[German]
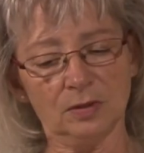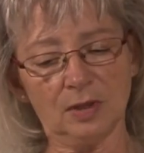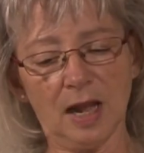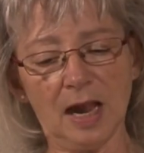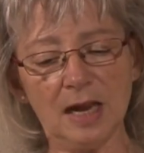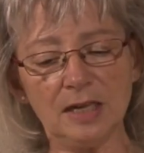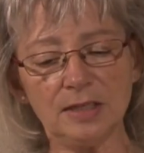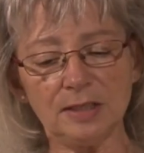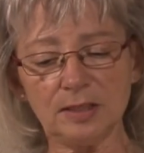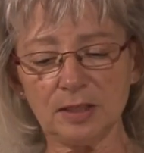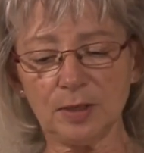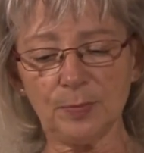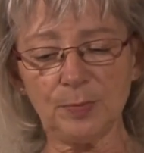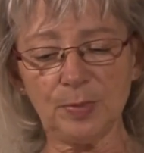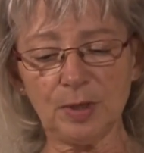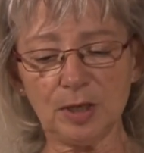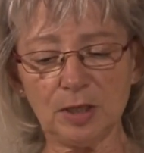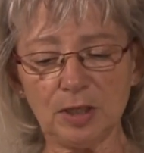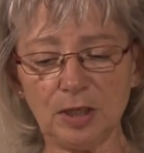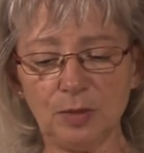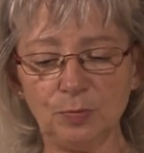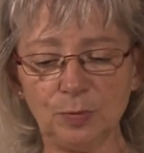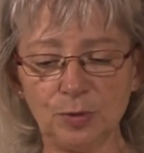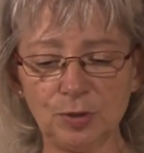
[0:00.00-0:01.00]
Als der
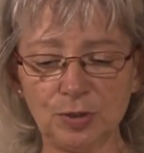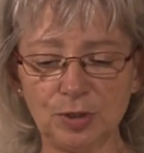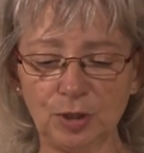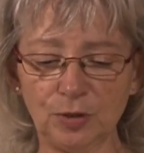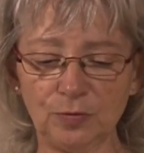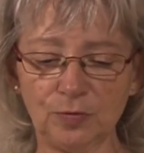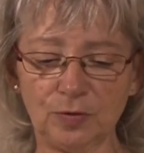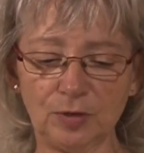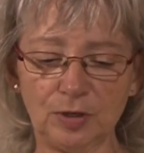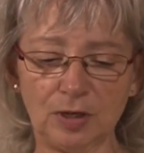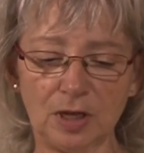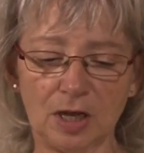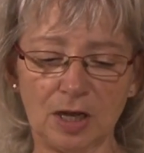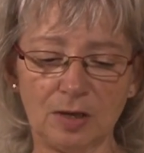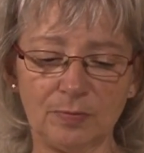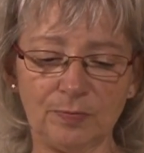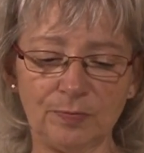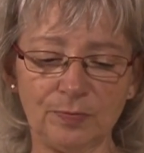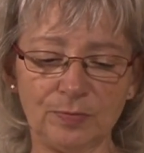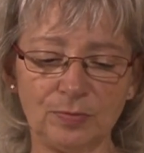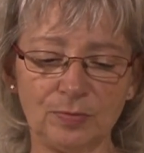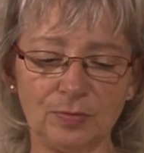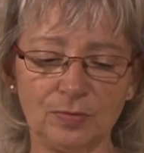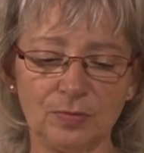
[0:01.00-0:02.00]
Bär die Musik
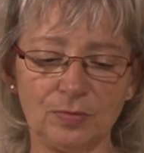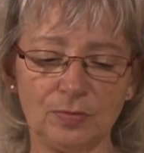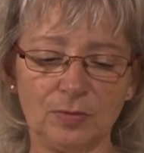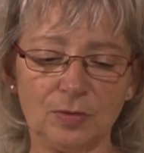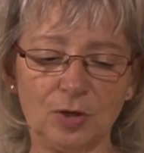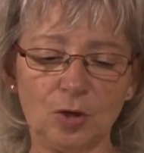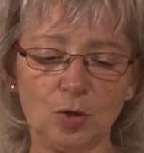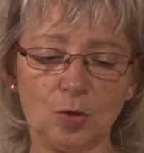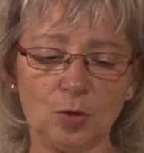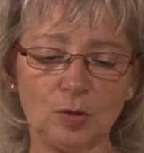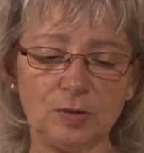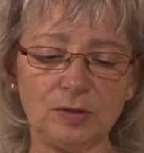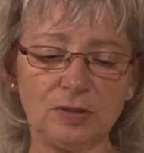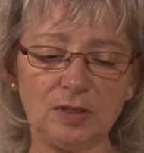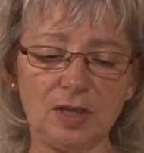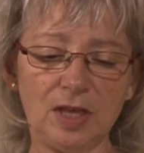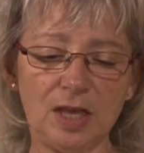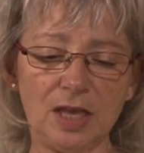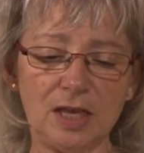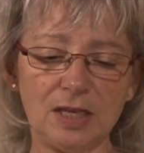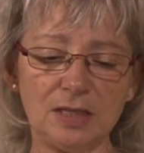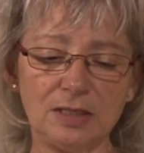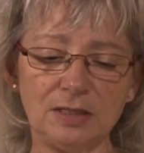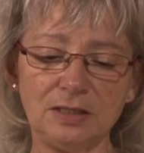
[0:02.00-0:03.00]
vernahm, konnte
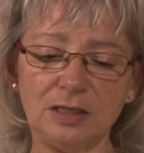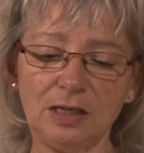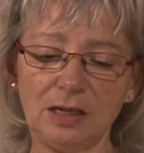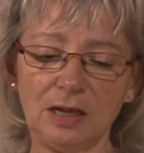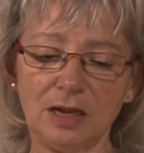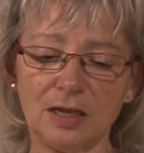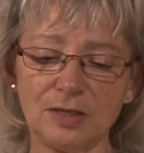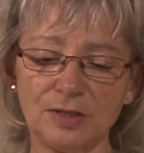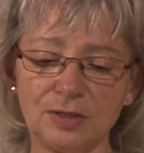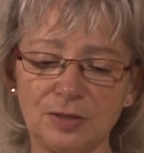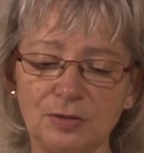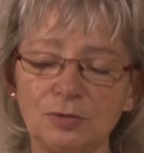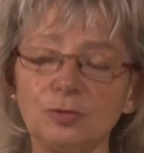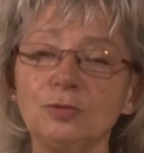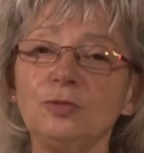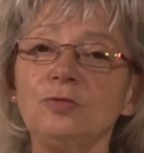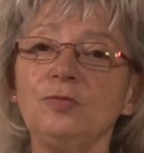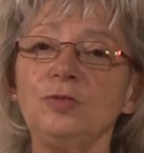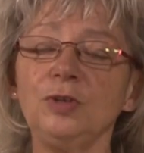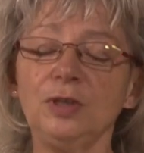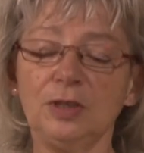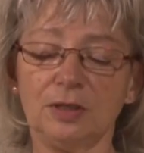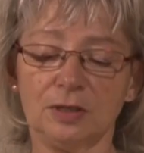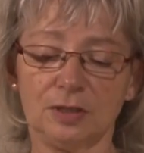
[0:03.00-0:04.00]
er es nicht lassen und
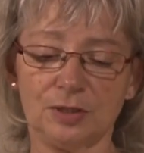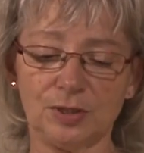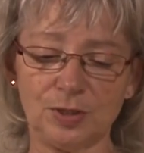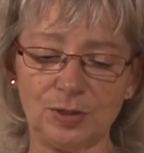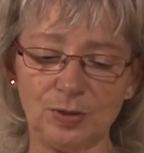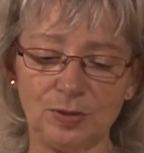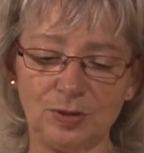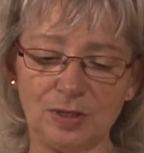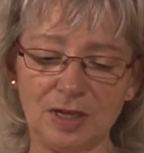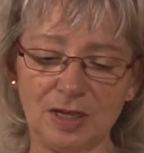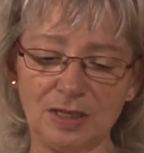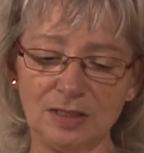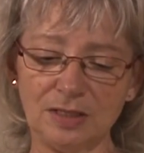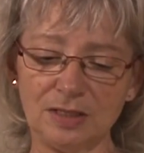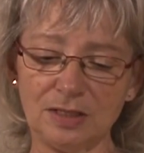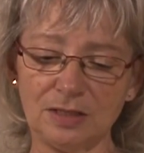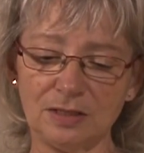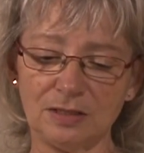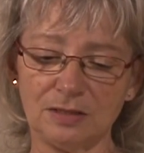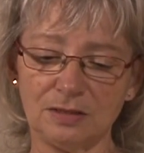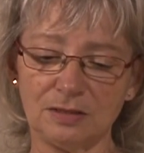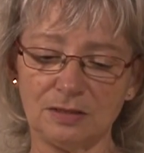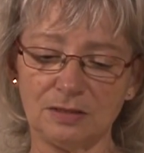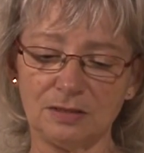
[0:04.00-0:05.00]
fing an zu
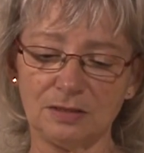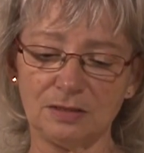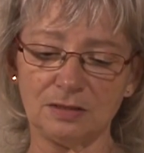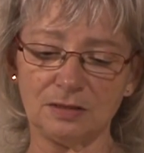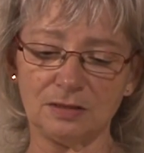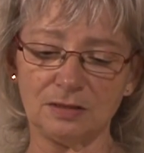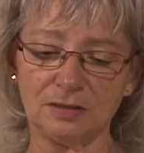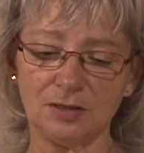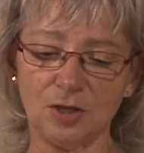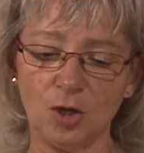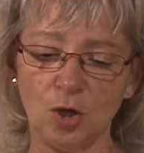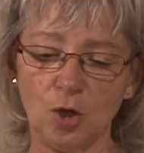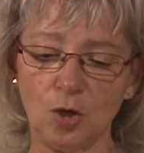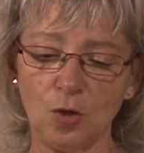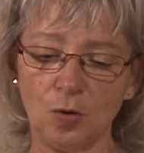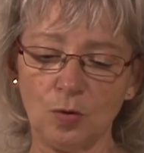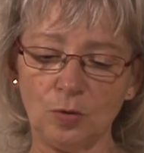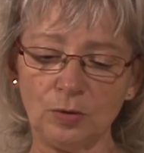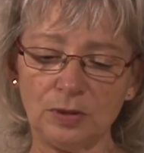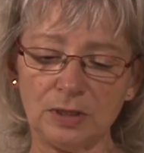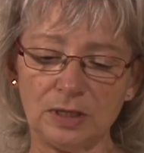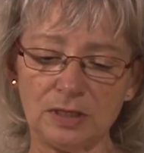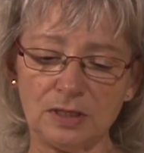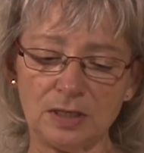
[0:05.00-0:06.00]
tanzen.
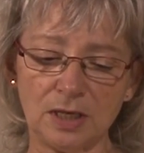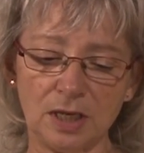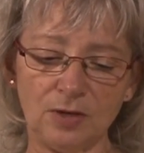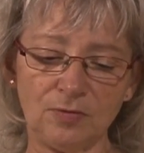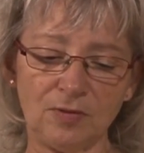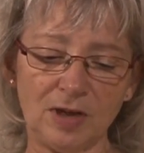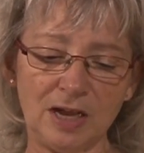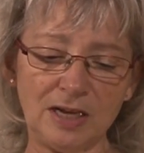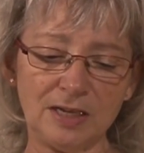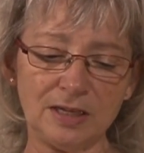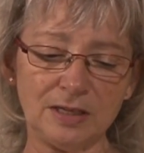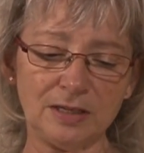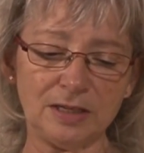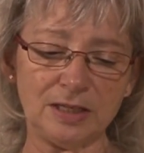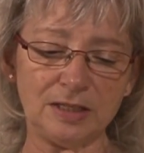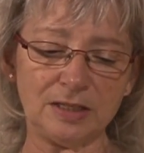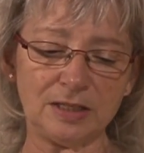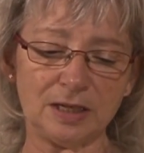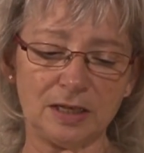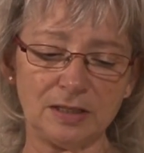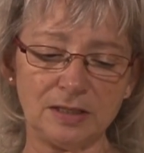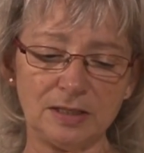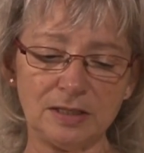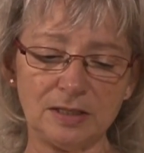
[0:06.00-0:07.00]
Und als er ein Weilchen
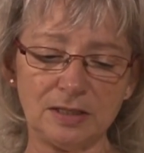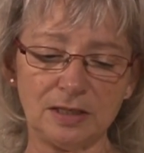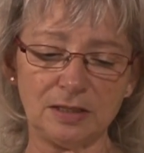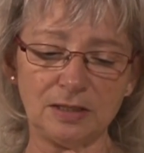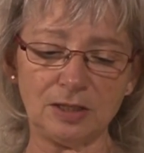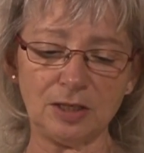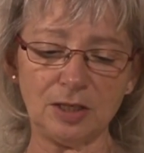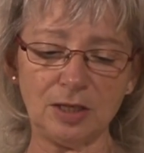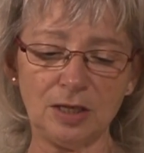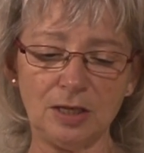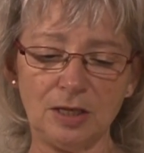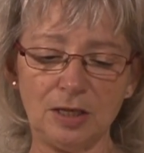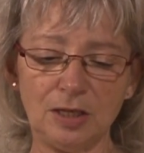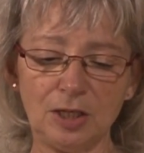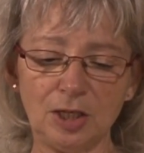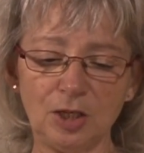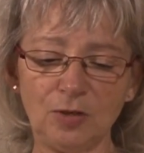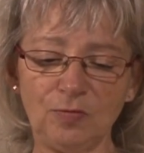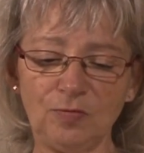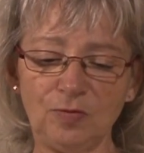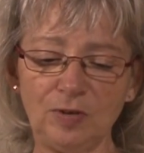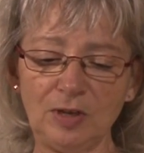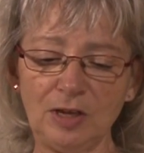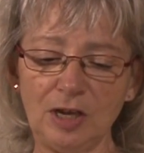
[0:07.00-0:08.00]
getanzt hatte,
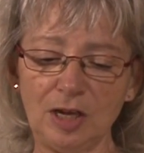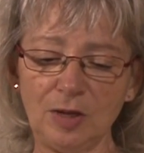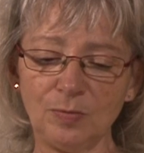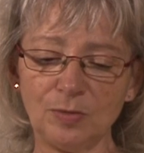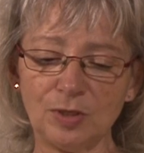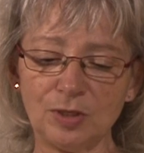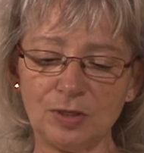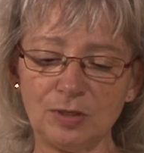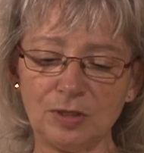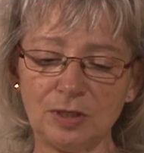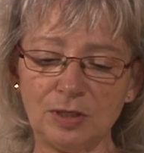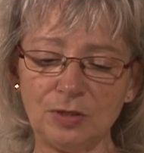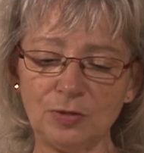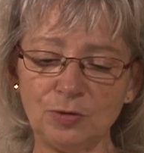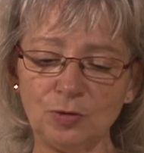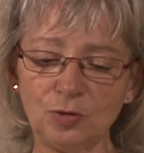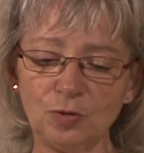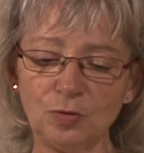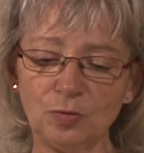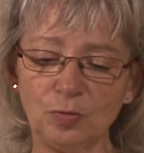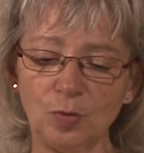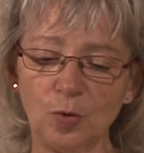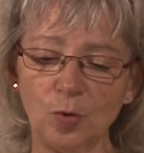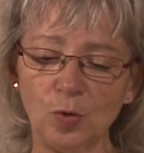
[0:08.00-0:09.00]
gefiel ihm das Ding
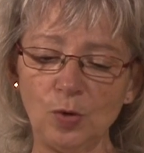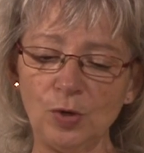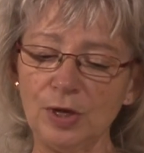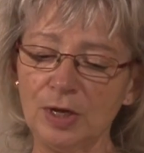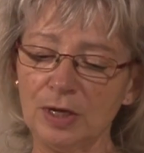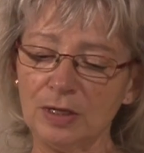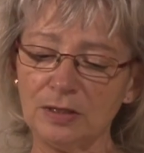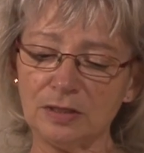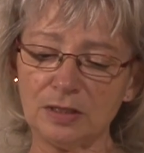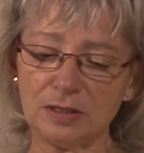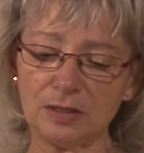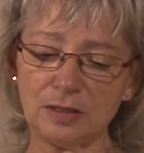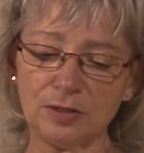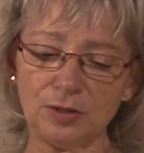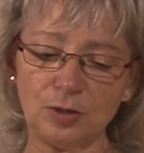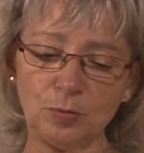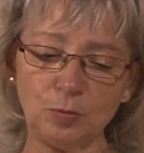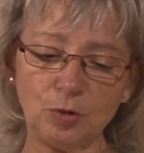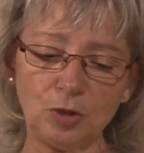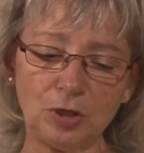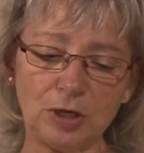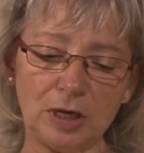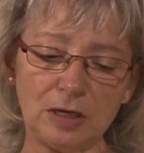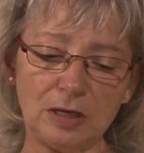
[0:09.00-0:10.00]
so wohl, dass er zum
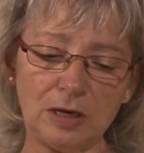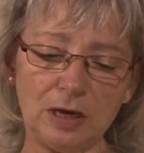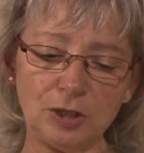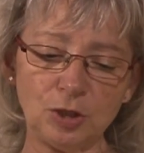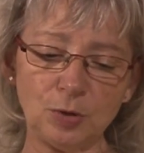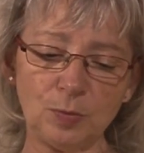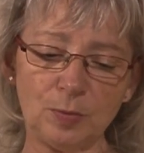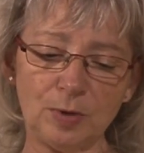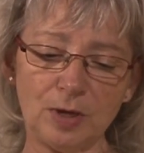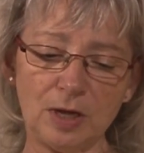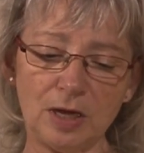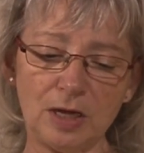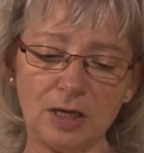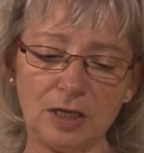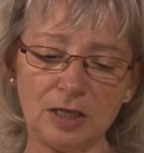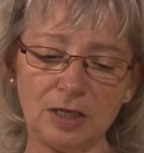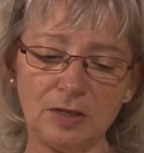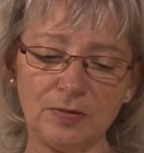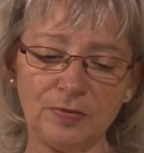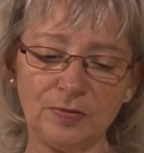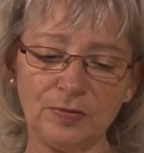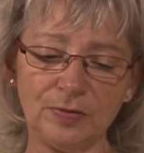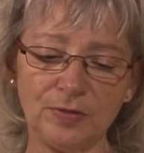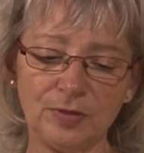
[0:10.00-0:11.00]
Schneiderlein sprach
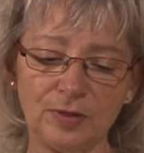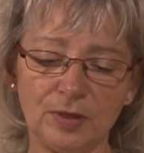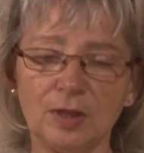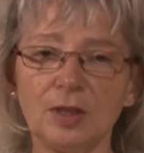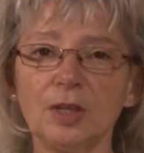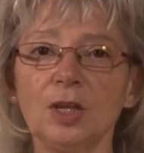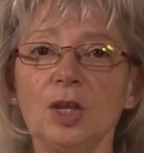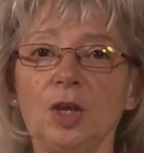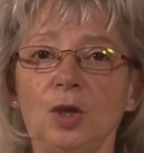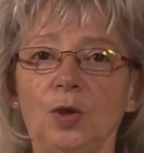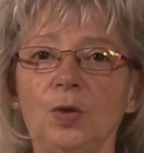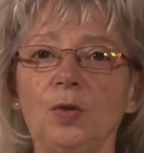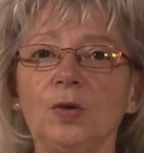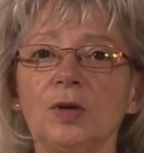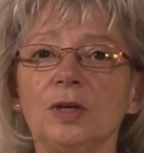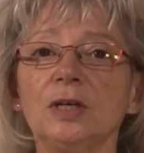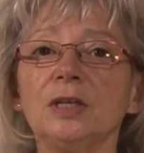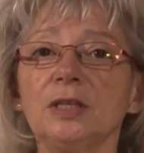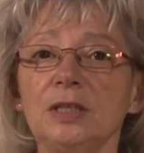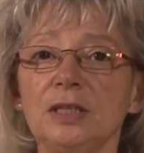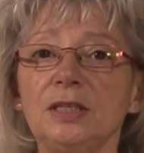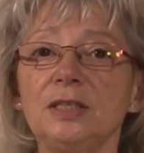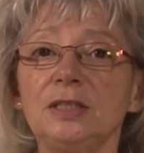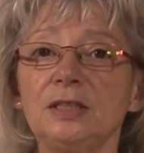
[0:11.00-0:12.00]
Hör,
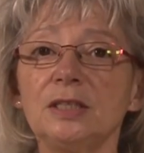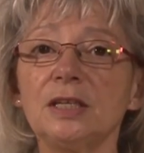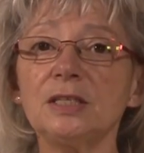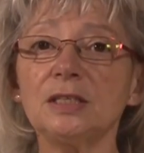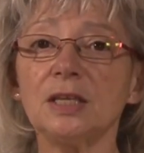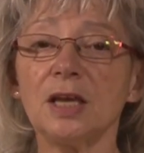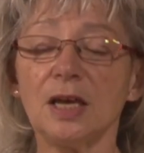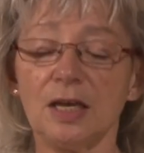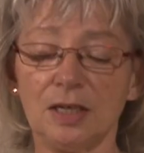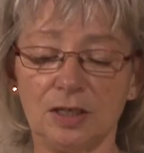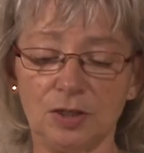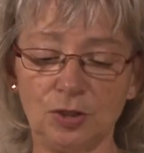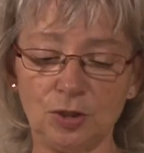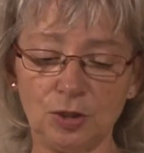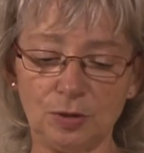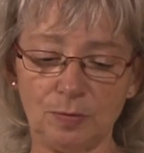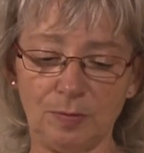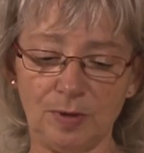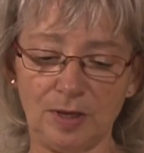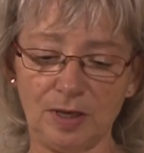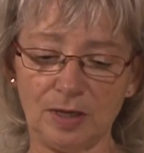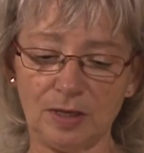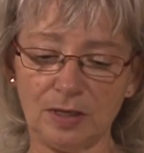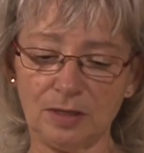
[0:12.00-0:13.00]
ist das Geigen
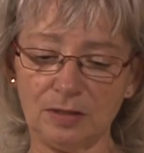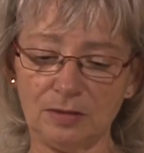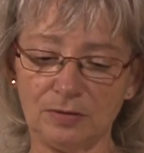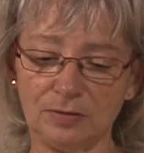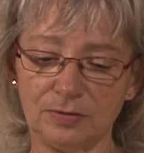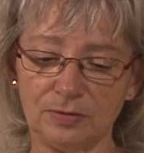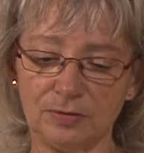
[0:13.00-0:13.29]
schwer?